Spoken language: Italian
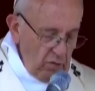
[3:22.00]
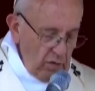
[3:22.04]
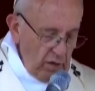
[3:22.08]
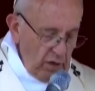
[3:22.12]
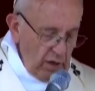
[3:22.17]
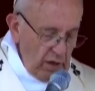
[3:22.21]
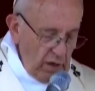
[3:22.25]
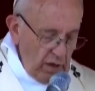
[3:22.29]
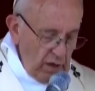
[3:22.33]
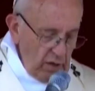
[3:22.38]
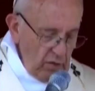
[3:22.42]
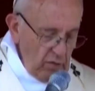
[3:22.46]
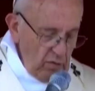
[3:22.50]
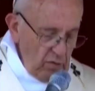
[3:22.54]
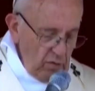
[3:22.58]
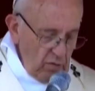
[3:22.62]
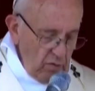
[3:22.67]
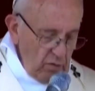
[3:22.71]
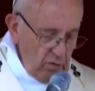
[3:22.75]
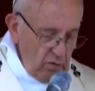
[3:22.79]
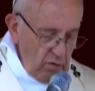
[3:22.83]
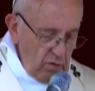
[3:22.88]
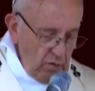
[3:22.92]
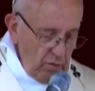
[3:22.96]
che
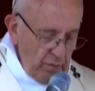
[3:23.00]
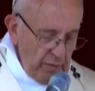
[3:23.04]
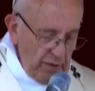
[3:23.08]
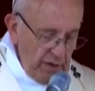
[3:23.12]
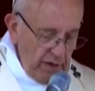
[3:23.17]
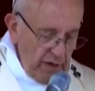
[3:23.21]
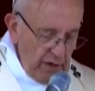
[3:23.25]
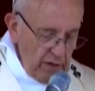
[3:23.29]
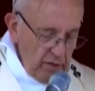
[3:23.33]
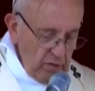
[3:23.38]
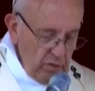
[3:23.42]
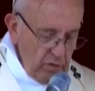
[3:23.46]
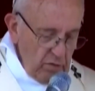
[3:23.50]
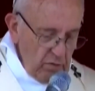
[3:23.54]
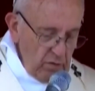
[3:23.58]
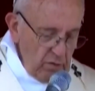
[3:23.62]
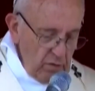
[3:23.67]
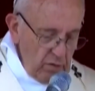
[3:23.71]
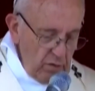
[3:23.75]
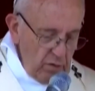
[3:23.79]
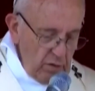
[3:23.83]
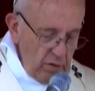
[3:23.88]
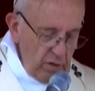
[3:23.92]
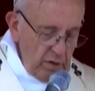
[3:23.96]
hanno cooperato
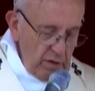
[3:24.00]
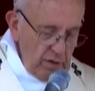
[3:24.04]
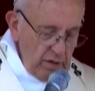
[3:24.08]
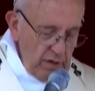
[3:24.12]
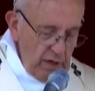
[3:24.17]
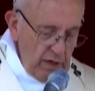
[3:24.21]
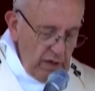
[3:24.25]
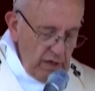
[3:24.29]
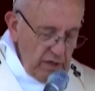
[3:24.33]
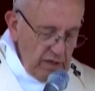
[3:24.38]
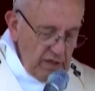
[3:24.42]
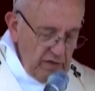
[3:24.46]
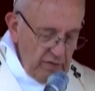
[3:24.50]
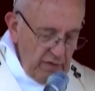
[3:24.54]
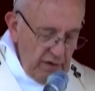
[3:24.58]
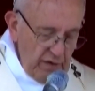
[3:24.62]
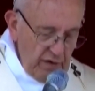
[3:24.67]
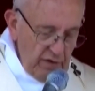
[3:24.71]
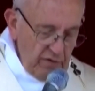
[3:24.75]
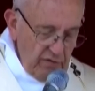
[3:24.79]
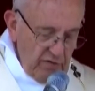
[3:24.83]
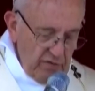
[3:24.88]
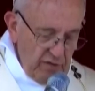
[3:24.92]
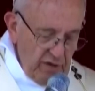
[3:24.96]
nelle
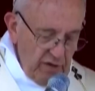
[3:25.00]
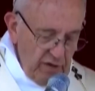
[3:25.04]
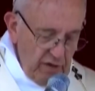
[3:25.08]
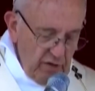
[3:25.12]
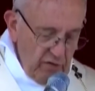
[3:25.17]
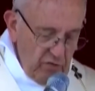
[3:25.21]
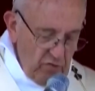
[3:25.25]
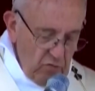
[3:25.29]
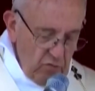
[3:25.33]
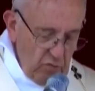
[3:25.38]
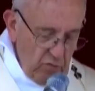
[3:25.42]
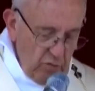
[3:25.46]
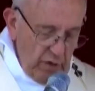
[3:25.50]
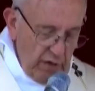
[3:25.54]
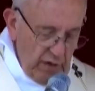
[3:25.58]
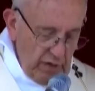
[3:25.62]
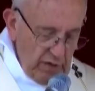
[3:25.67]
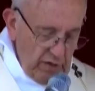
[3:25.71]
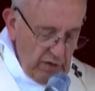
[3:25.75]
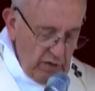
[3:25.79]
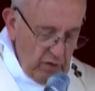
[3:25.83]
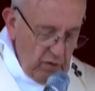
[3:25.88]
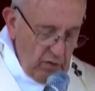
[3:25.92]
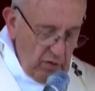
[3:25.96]
diverse sue
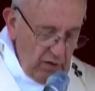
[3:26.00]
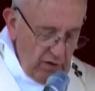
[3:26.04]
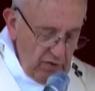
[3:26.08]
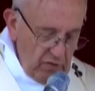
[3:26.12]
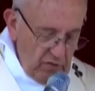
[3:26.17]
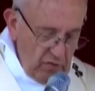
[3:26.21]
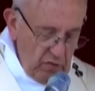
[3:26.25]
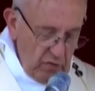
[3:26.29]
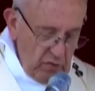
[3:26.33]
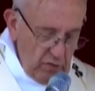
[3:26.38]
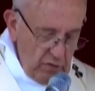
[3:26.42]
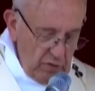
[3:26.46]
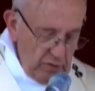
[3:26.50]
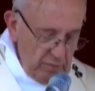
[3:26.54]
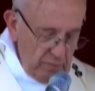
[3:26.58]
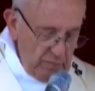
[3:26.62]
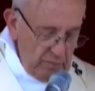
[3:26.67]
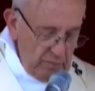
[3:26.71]
articolazioni.